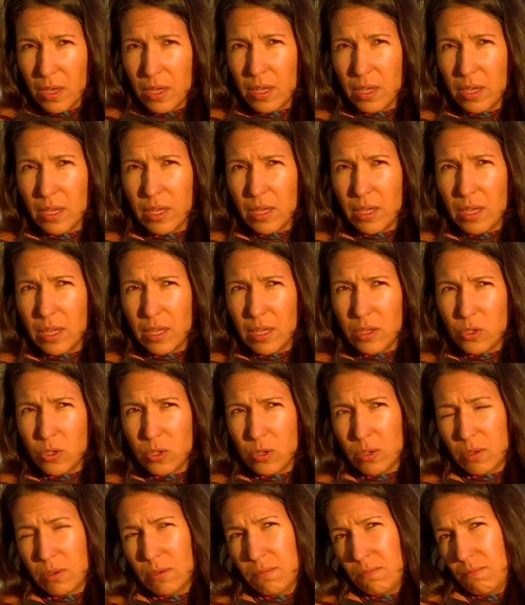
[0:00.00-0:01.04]
y
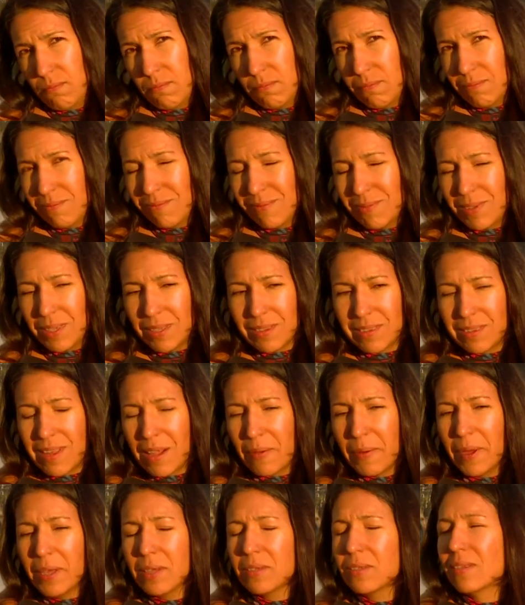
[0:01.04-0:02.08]
yo,
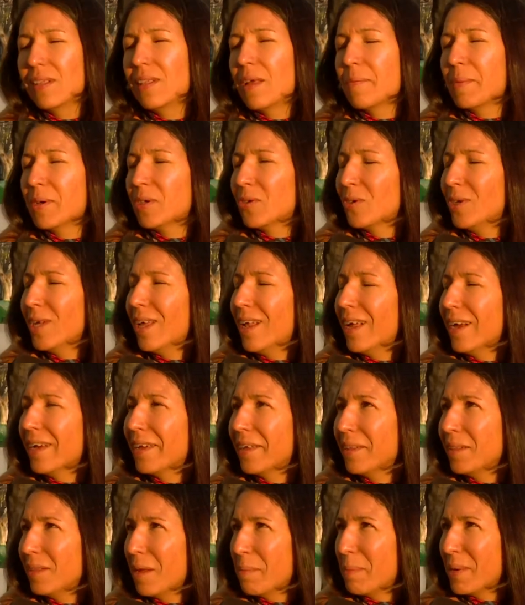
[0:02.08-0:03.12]
tal vez la mayoría de la
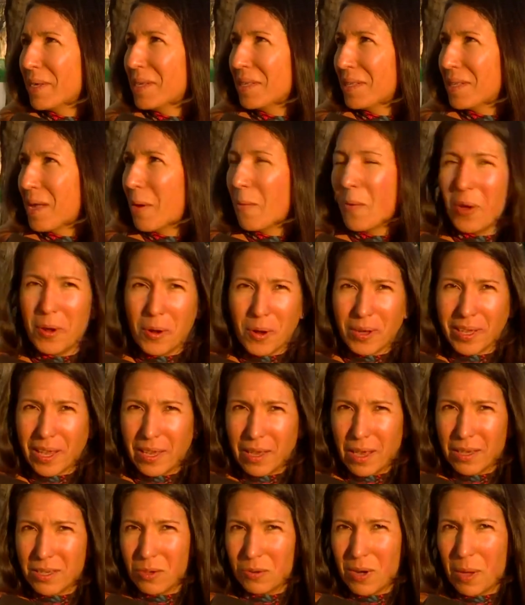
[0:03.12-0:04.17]
gente piensa, bueno,
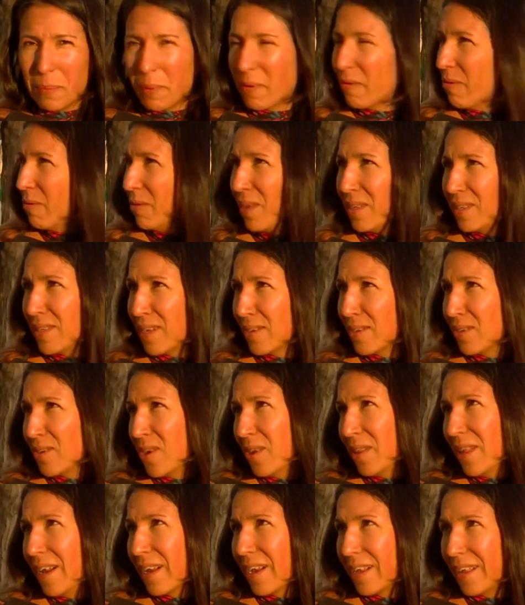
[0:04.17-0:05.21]
que haya una
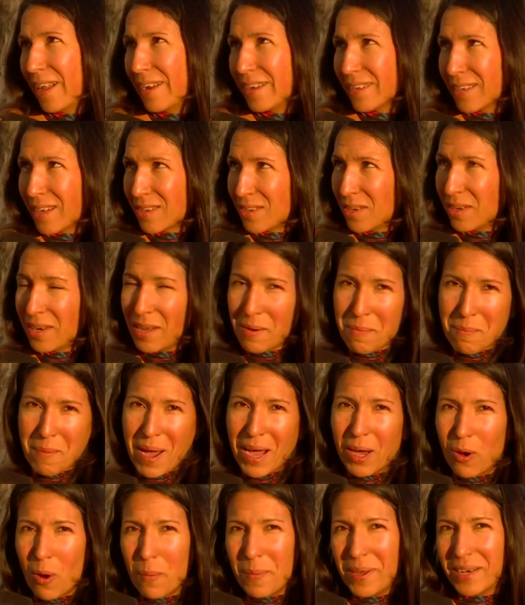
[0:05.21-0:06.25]
profundización de la canalización es
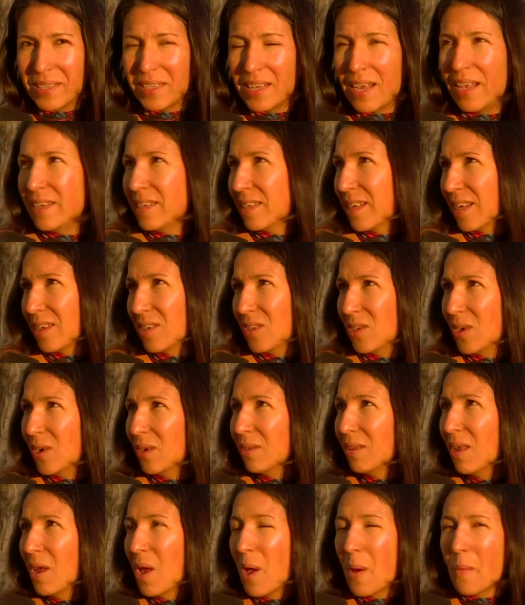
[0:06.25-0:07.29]
más
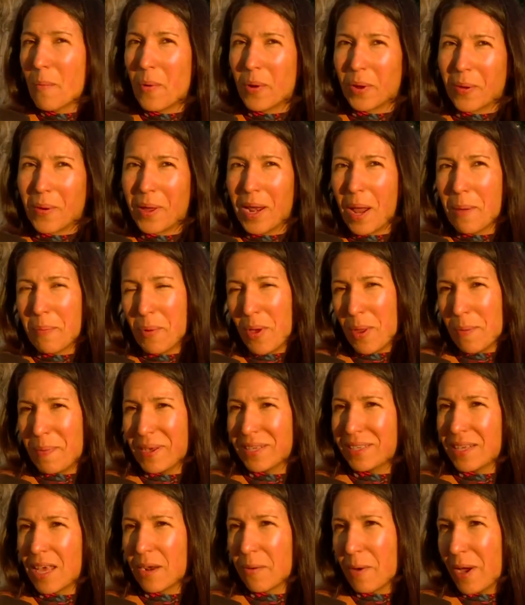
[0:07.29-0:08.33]
comercialización, porque van a poder
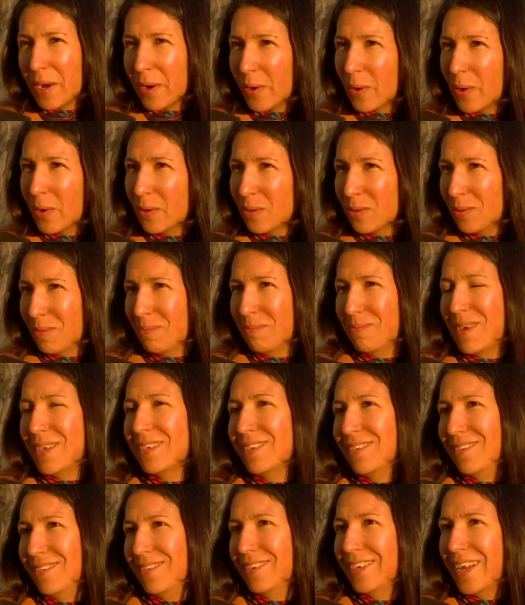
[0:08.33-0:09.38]
pasar barcos
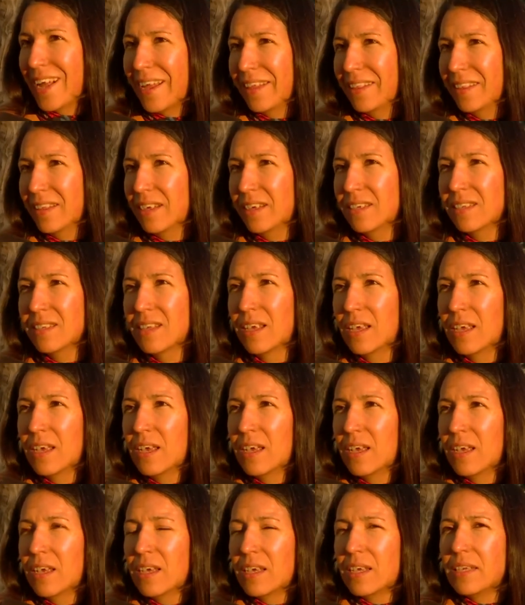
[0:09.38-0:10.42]
más grandes.
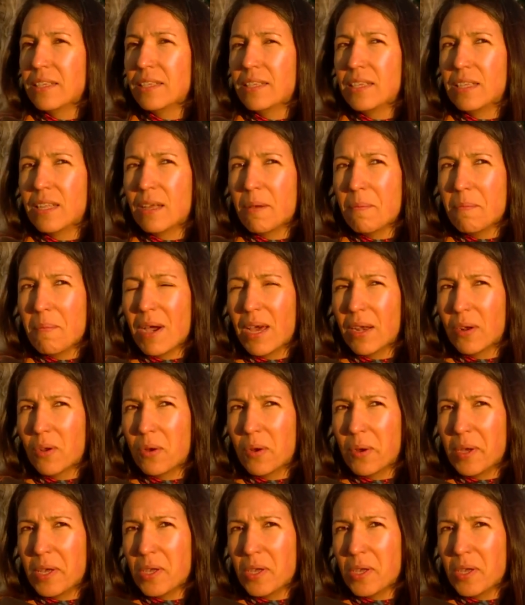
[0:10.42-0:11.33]
Y sin embargo,